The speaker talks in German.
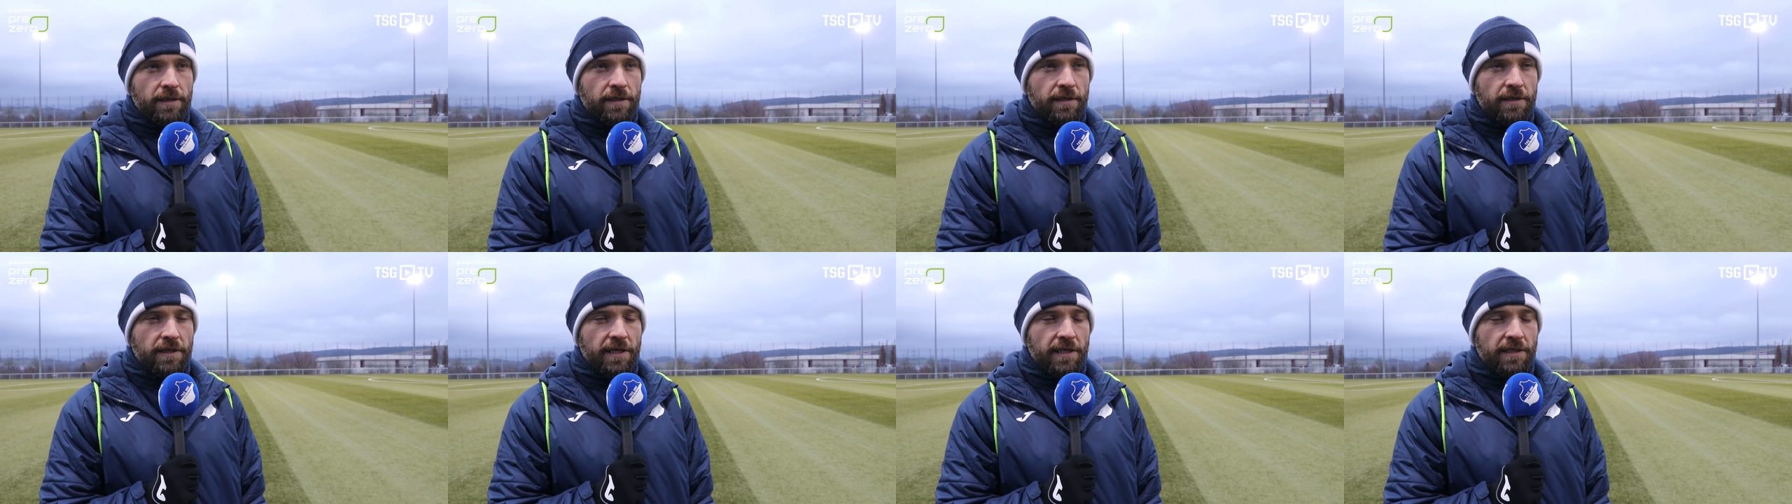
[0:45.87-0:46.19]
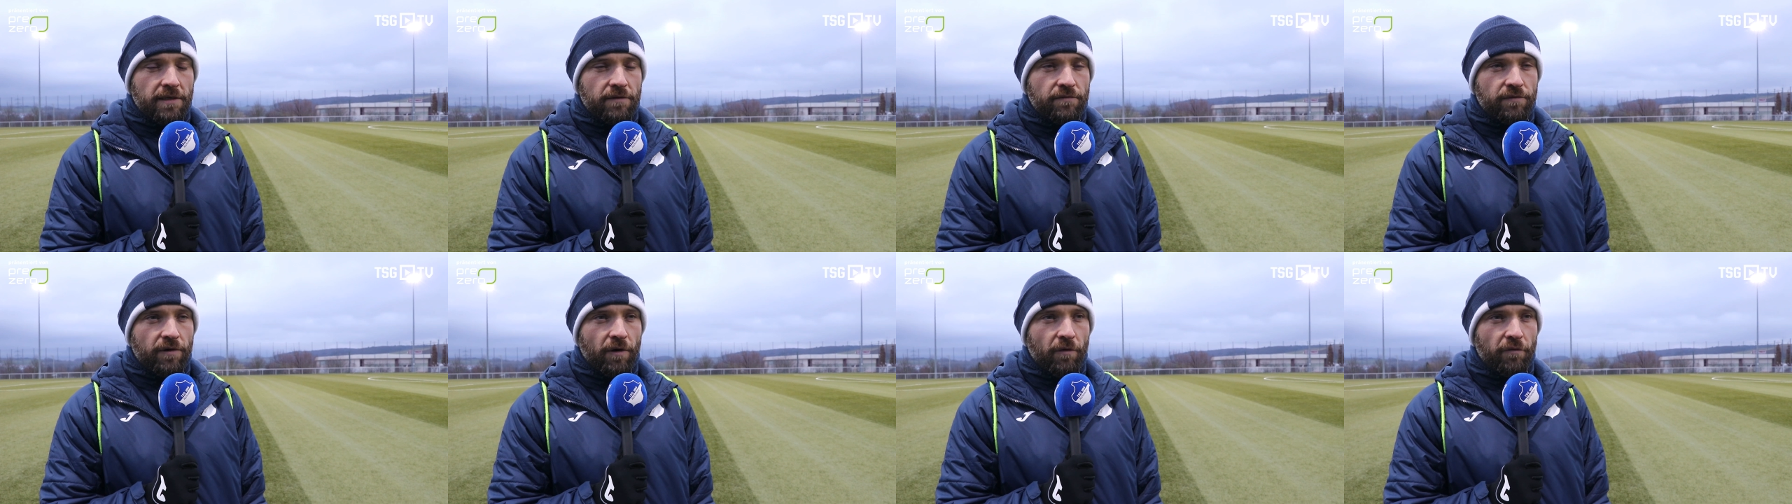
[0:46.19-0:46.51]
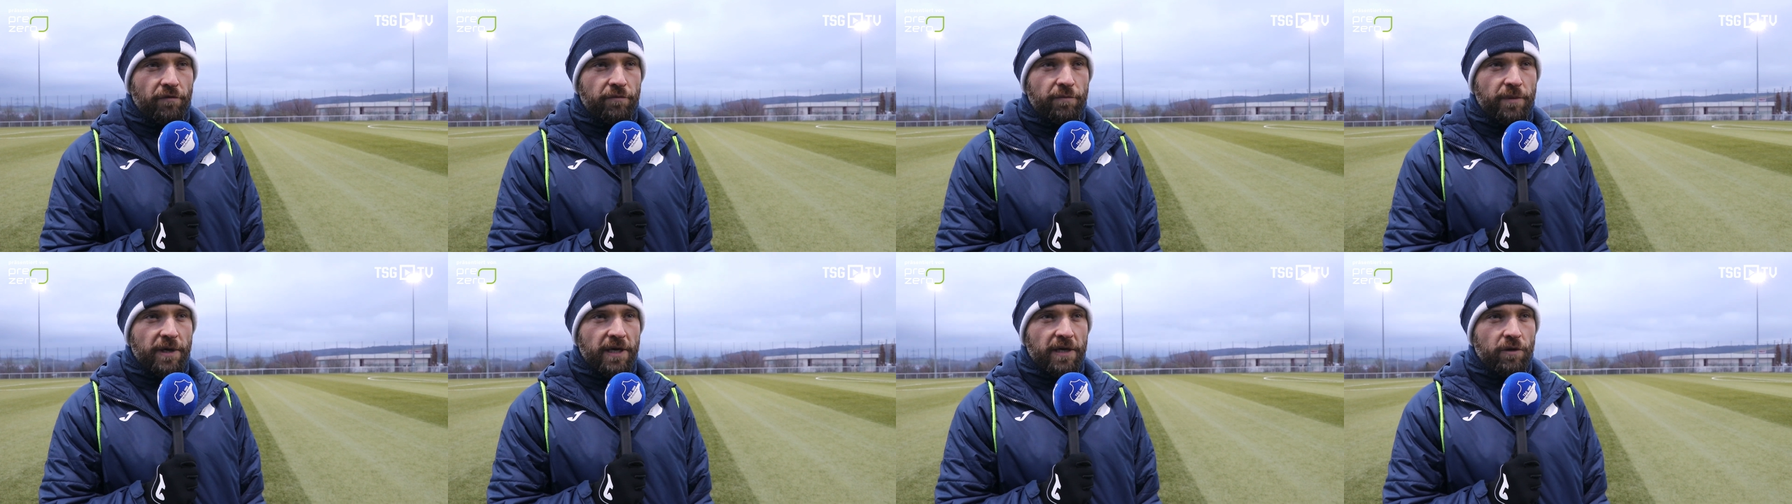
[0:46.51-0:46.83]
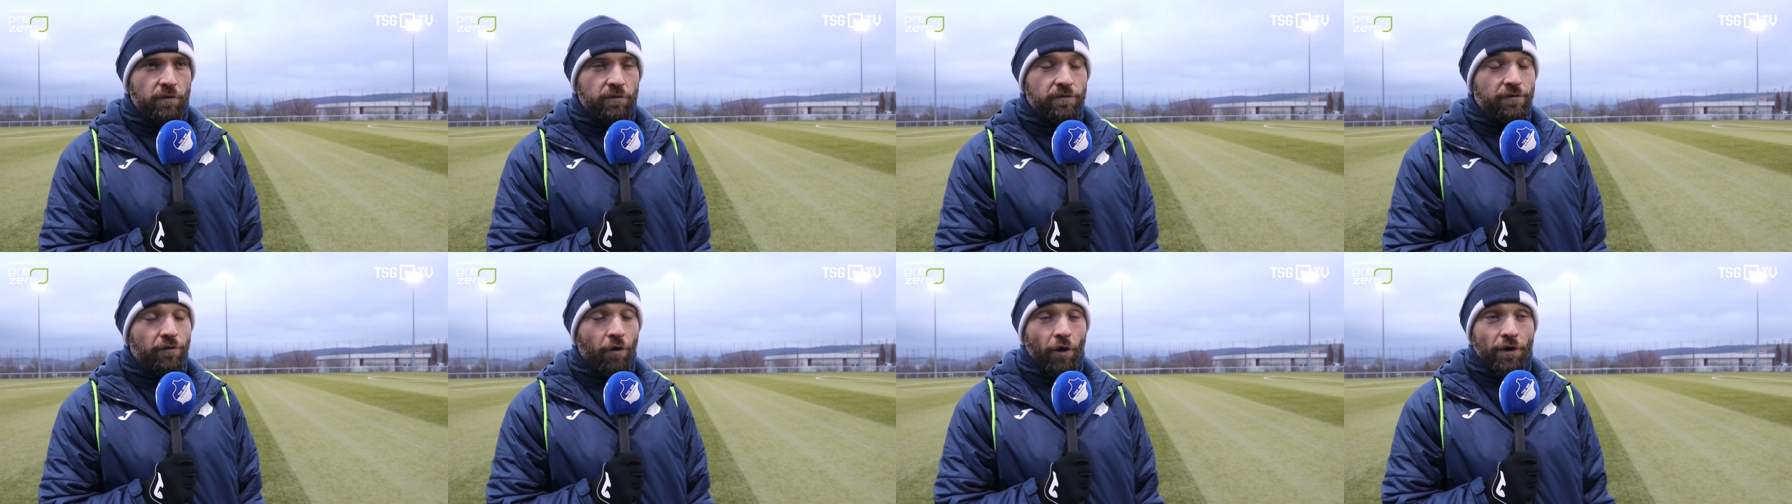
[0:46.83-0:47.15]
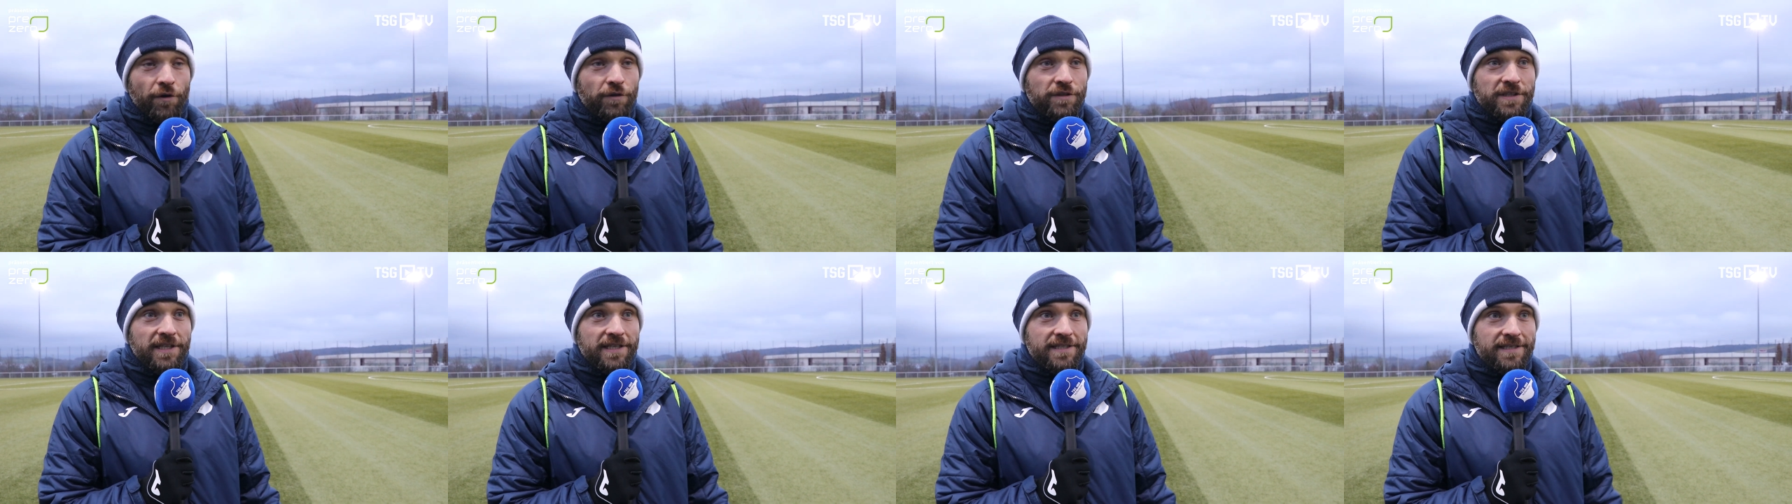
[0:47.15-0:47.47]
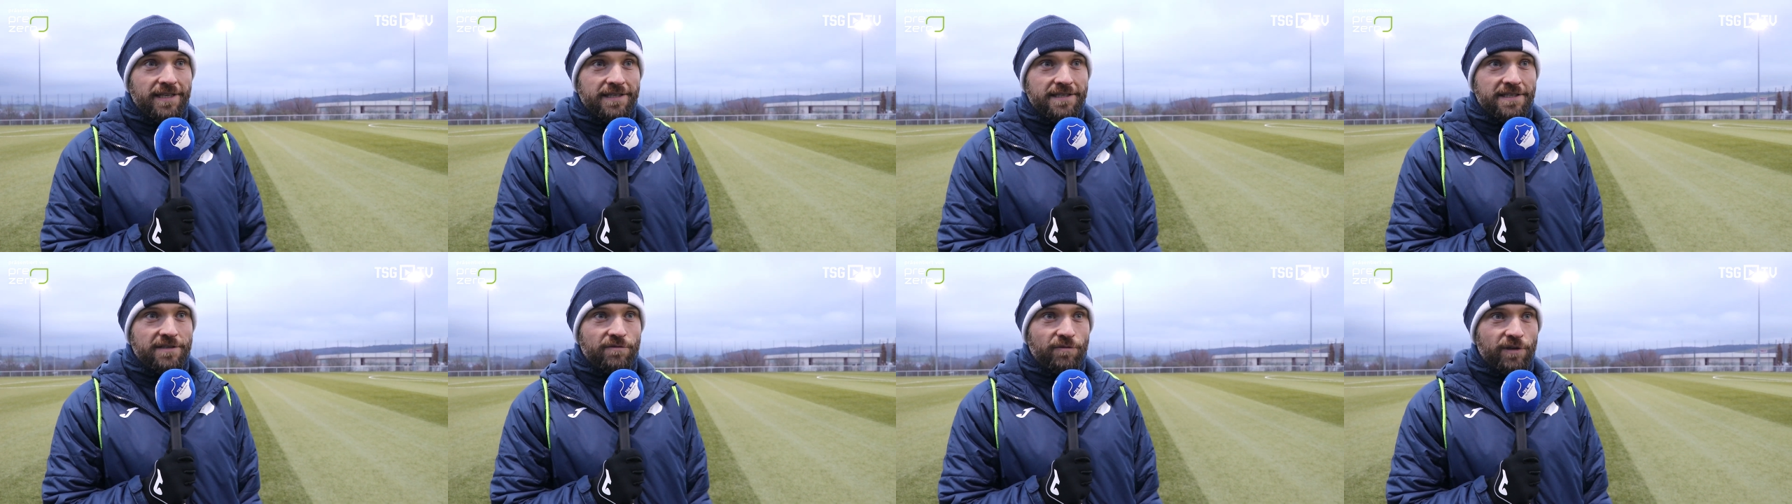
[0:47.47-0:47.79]
äh, gegen den VfB und freuen uns
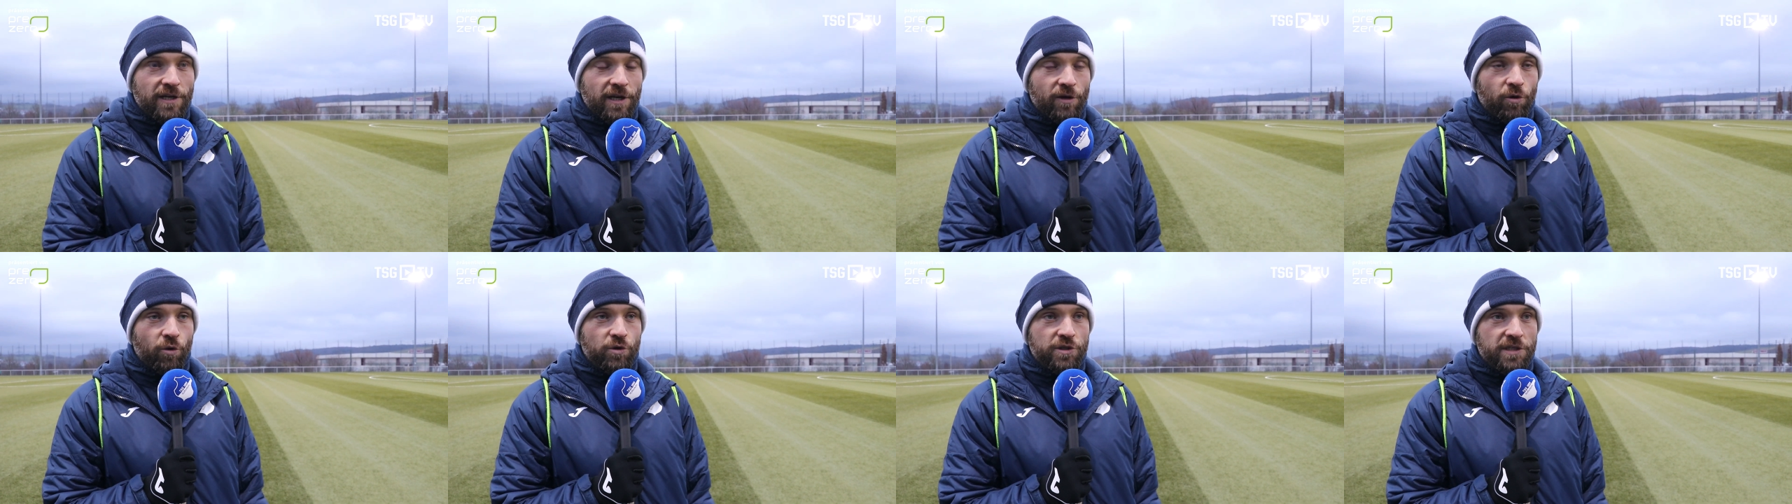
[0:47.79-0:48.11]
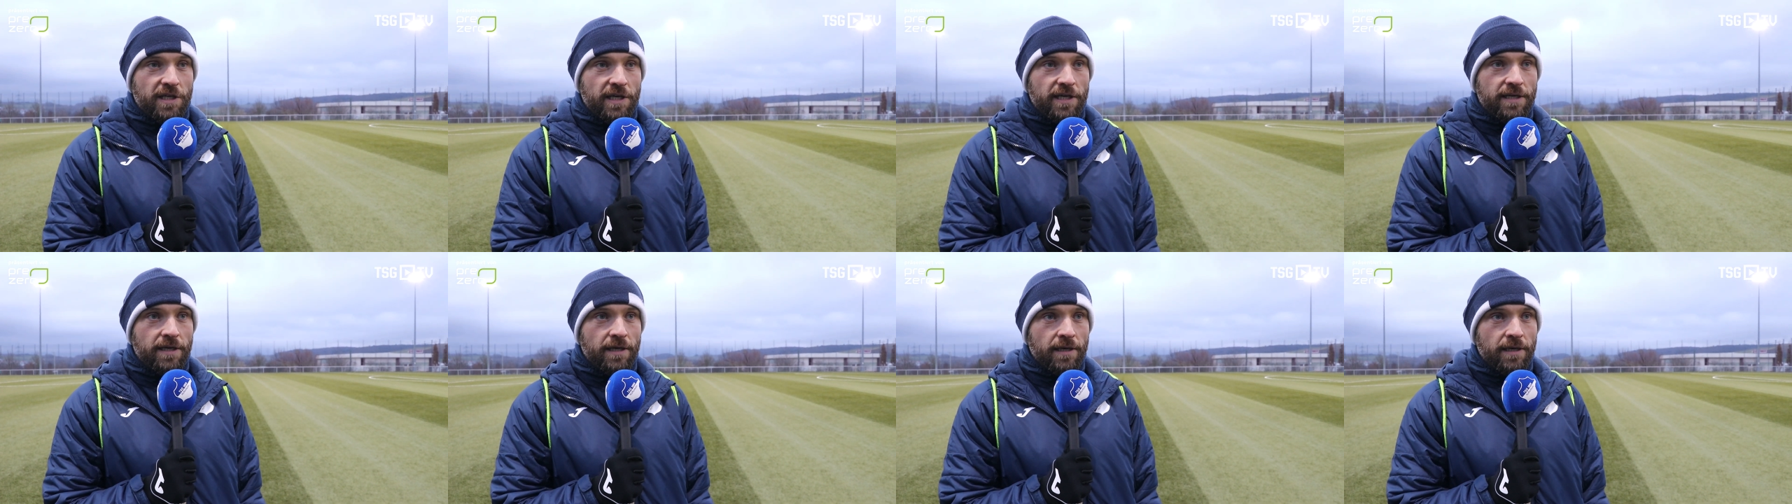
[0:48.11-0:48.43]
jetzt, dass es wieder losgeht.